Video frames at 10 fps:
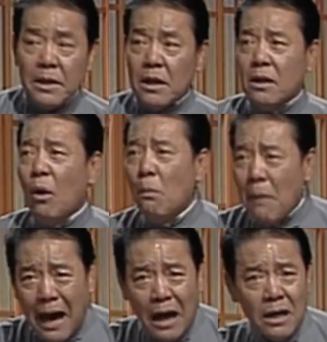呢，都
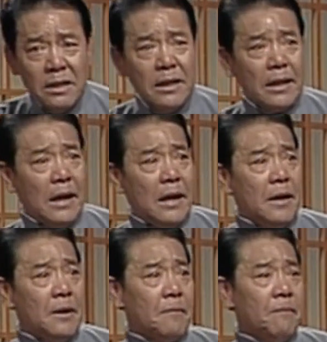忙着呢，
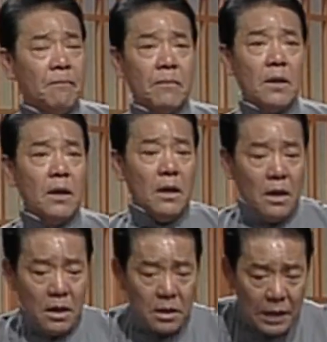
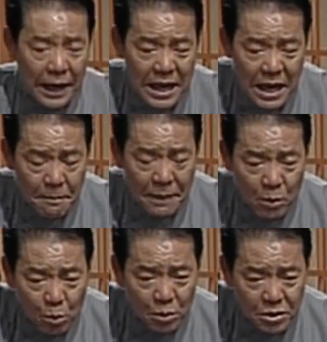谁也没
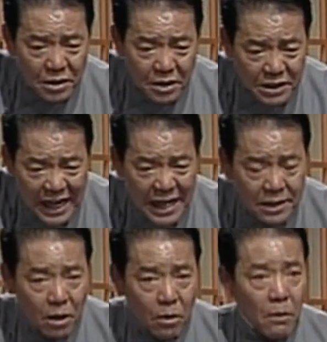顾及到这
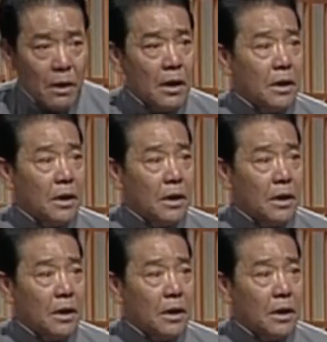手啊，